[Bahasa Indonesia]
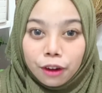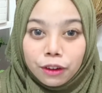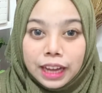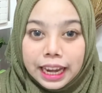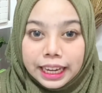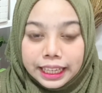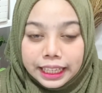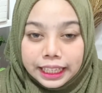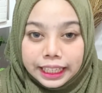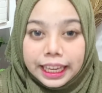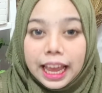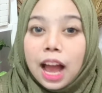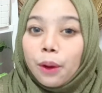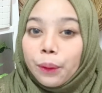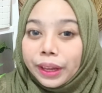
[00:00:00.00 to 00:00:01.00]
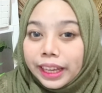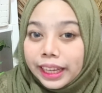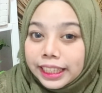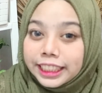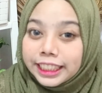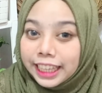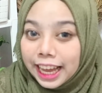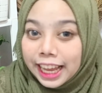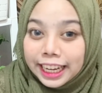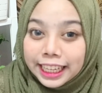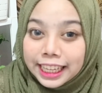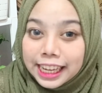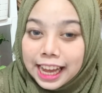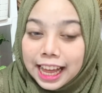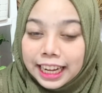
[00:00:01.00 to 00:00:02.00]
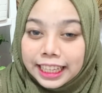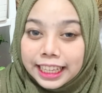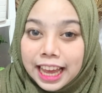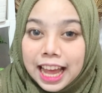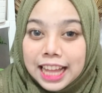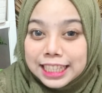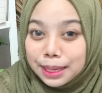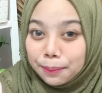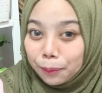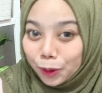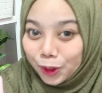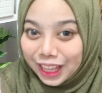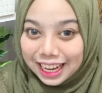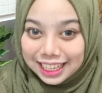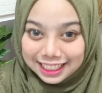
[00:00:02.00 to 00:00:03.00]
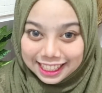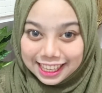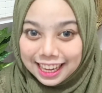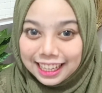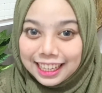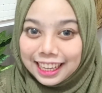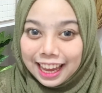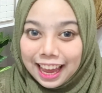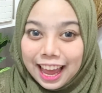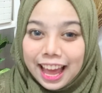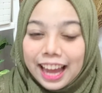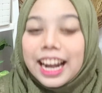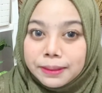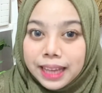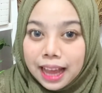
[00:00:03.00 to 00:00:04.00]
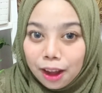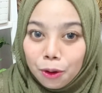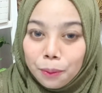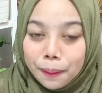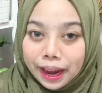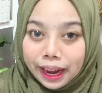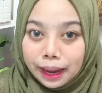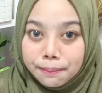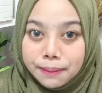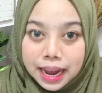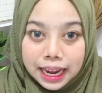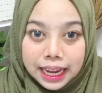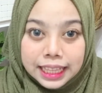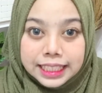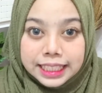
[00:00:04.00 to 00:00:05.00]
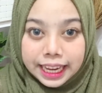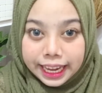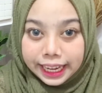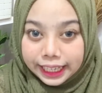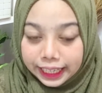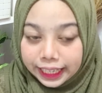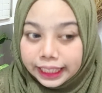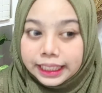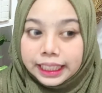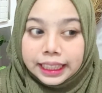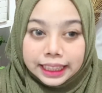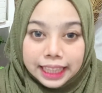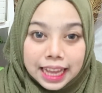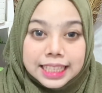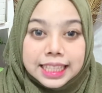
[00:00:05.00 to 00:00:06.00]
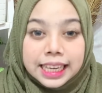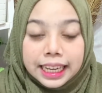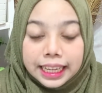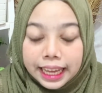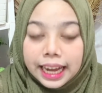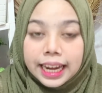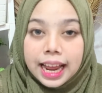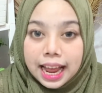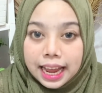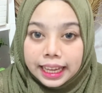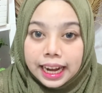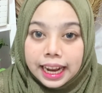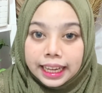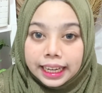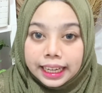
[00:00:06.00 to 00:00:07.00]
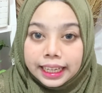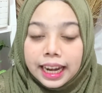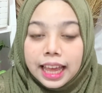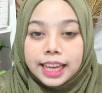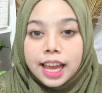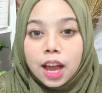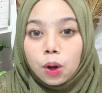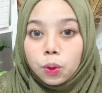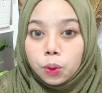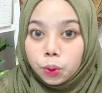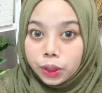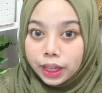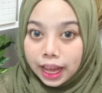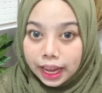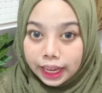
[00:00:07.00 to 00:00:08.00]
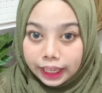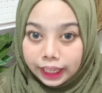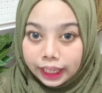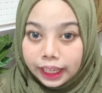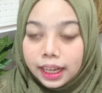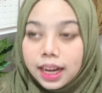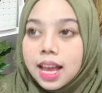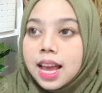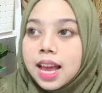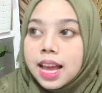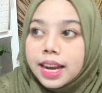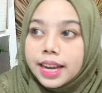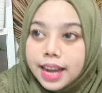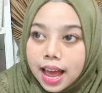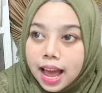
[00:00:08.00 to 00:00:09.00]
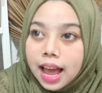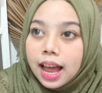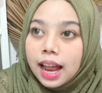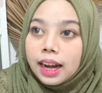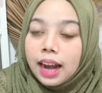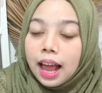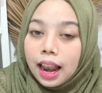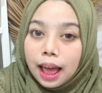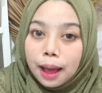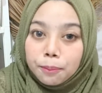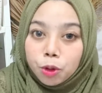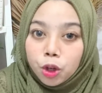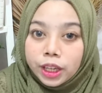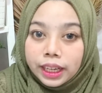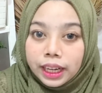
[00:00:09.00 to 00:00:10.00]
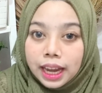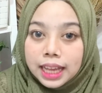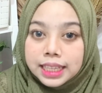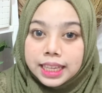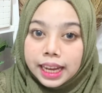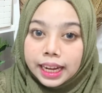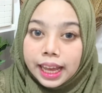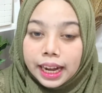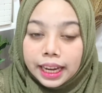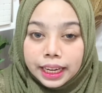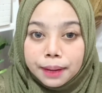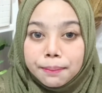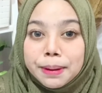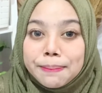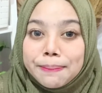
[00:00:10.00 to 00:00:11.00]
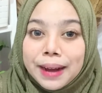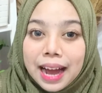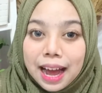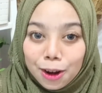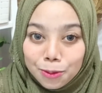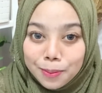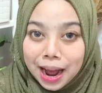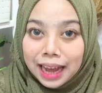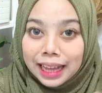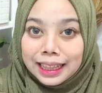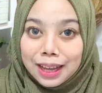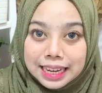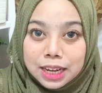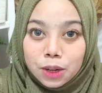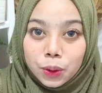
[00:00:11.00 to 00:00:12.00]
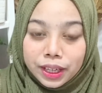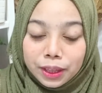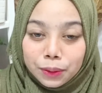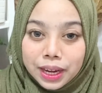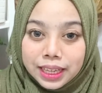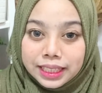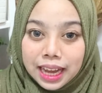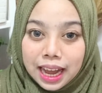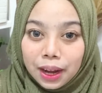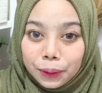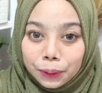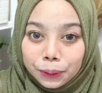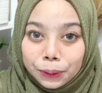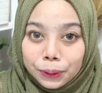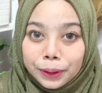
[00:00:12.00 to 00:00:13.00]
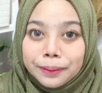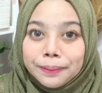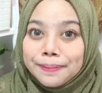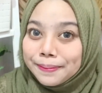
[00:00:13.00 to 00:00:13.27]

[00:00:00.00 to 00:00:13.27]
kali ini aku ingin sharing ke kalian seputar skincare Terus aku pengen banget sharing tentang skincare yang akhir-akhir ini lagi aku gunain Dan alhamdulillah skincare ini berpengaruh banget ke kulit wajah aku